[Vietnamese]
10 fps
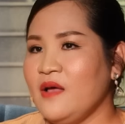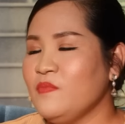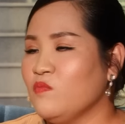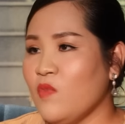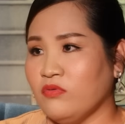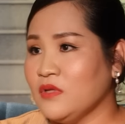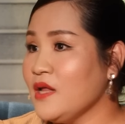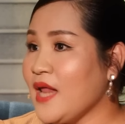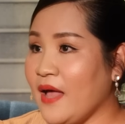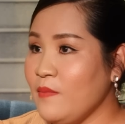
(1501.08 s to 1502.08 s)
Đêm mùng 1
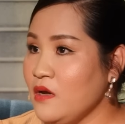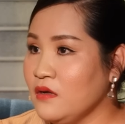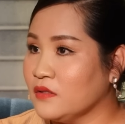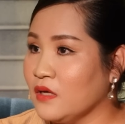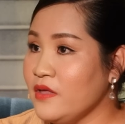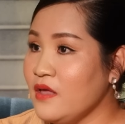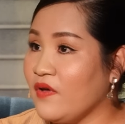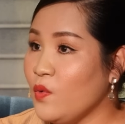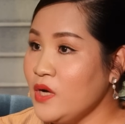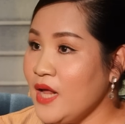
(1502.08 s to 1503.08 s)
Tết ai biết được, tự nhiên
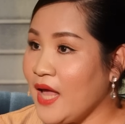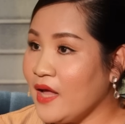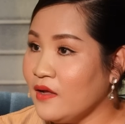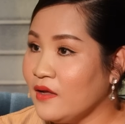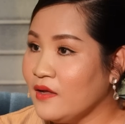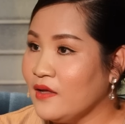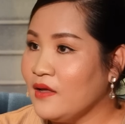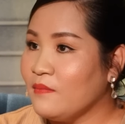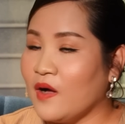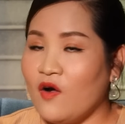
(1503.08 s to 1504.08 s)
phải quýnh ngang.
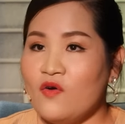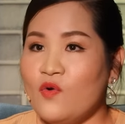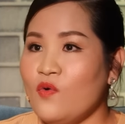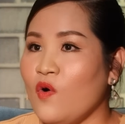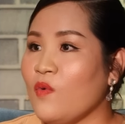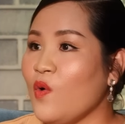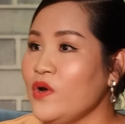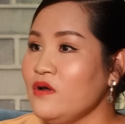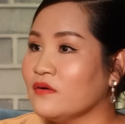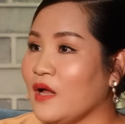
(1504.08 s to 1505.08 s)
Mà có cuối cùng có
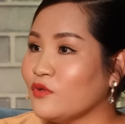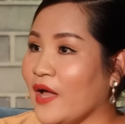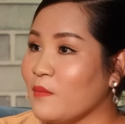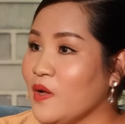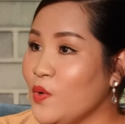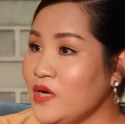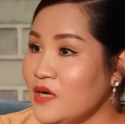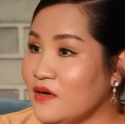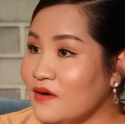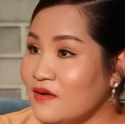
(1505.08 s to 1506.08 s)
quýnh được đâu, tàn bị
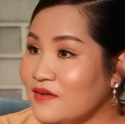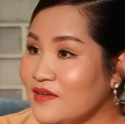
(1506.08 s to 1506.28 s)
quýnh nữa.